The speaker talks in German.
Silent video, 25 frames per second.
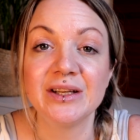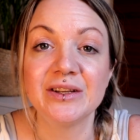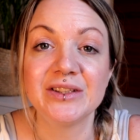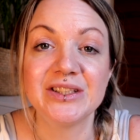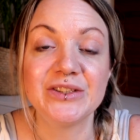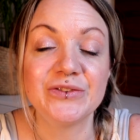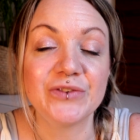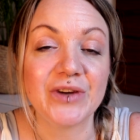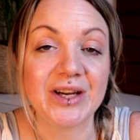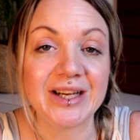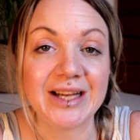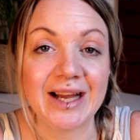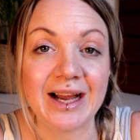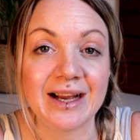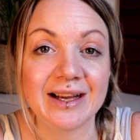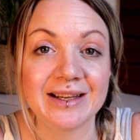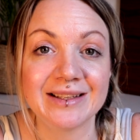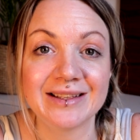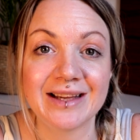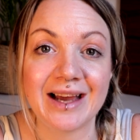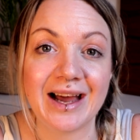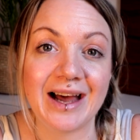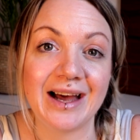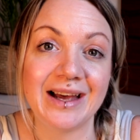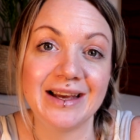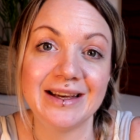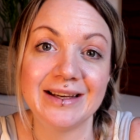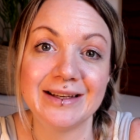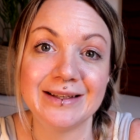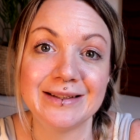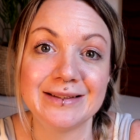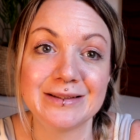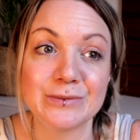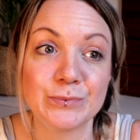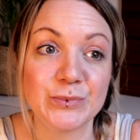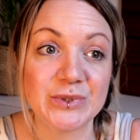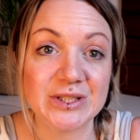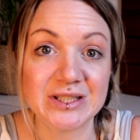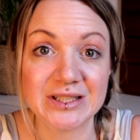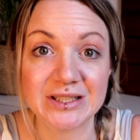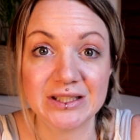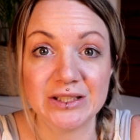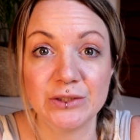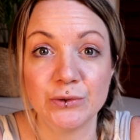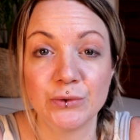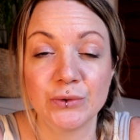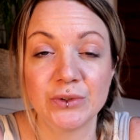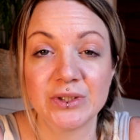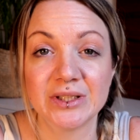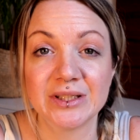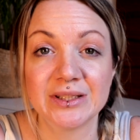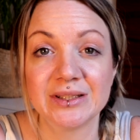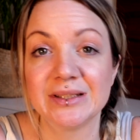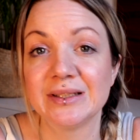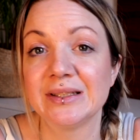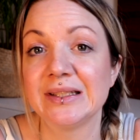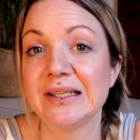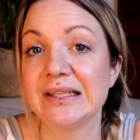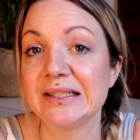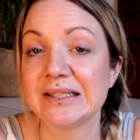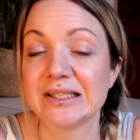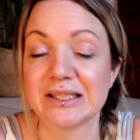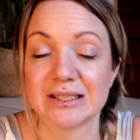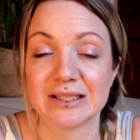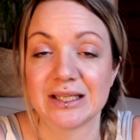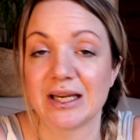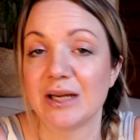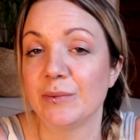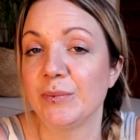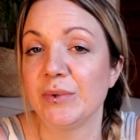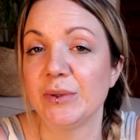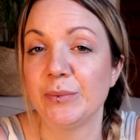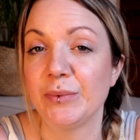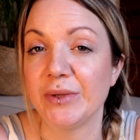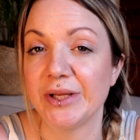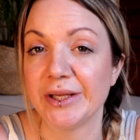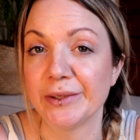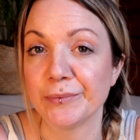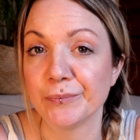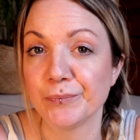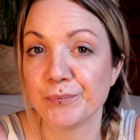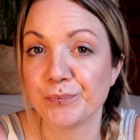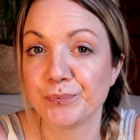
die Vergangenheit, Beziehungen etc. pp.